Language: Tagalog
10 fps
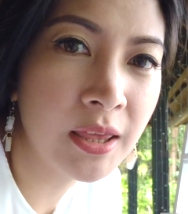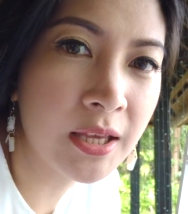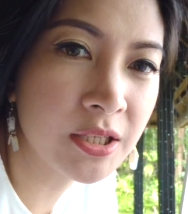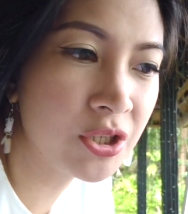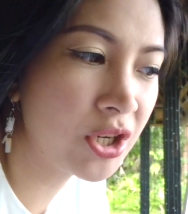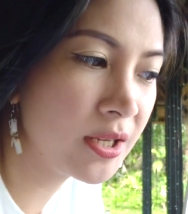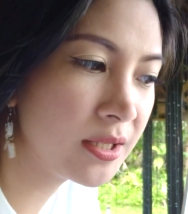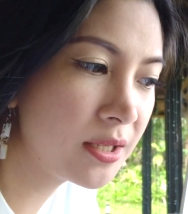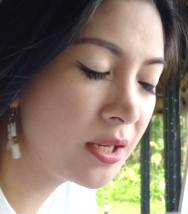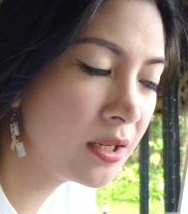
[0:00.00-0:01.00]
That's
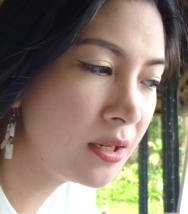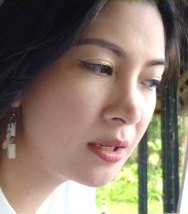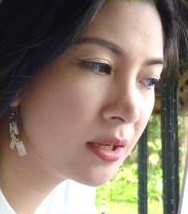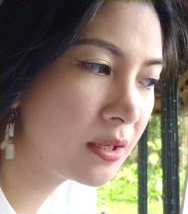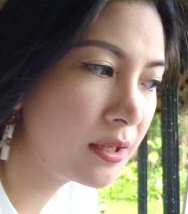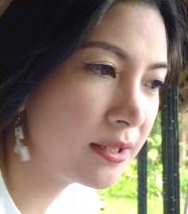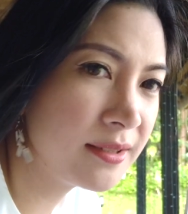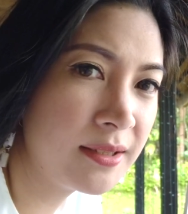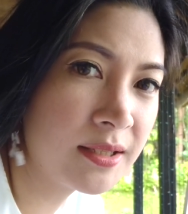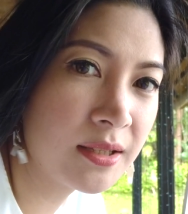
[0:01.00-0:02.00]
Jason.
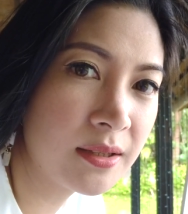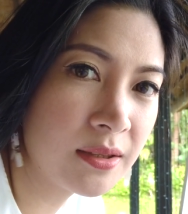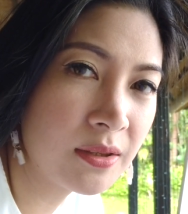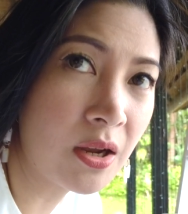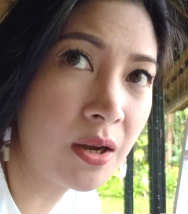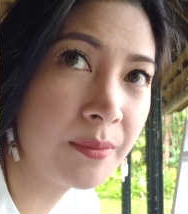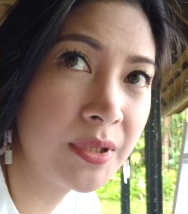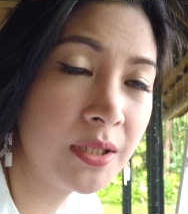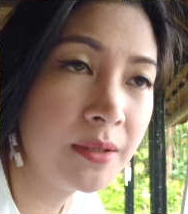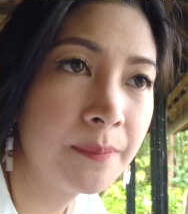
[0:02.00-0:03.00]
This is
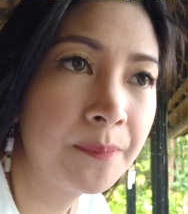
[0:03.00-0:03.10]
Tommy.